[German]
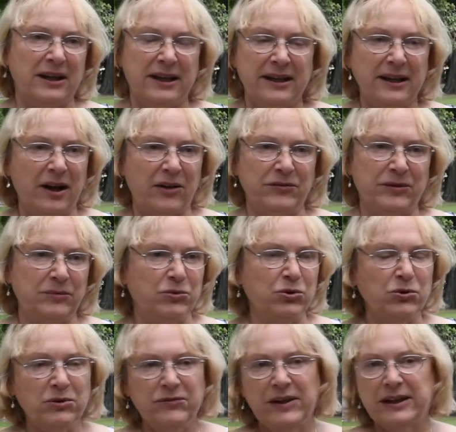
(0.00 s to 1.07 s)
Kinder auf dem
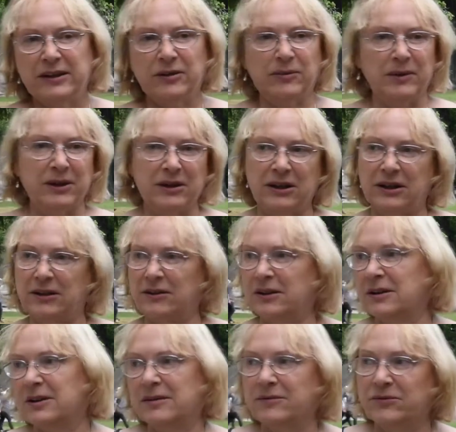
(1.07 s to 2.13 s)
Schulweg, die über eine
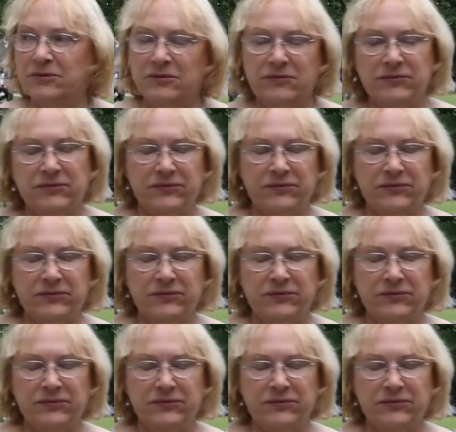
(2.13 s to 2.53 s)
ähm,